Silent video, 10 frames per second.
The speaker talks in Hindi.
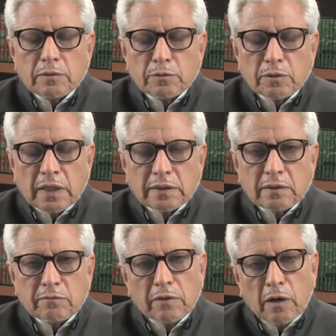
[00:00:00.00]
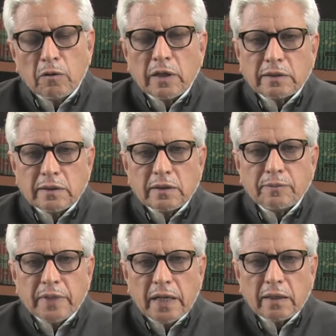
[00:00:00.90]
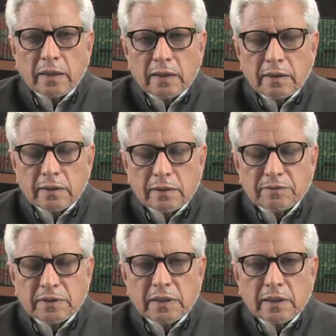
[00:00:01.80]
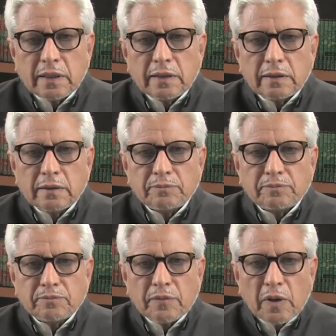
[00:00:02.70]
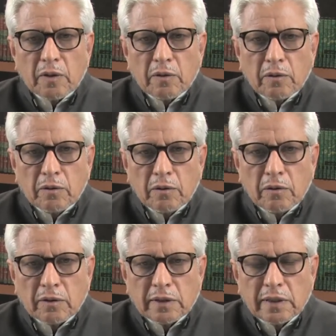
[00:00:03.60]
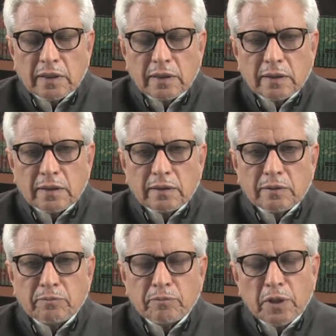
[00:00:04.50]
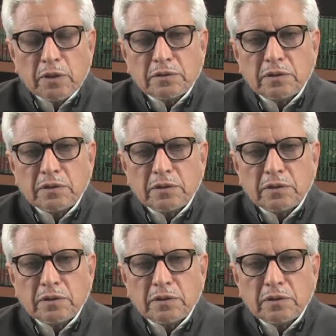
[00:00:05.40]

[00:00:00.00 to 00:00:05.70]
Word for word: चुनाचे वाव आती है बयान के लिए तफसीर के लिए और ये बहुत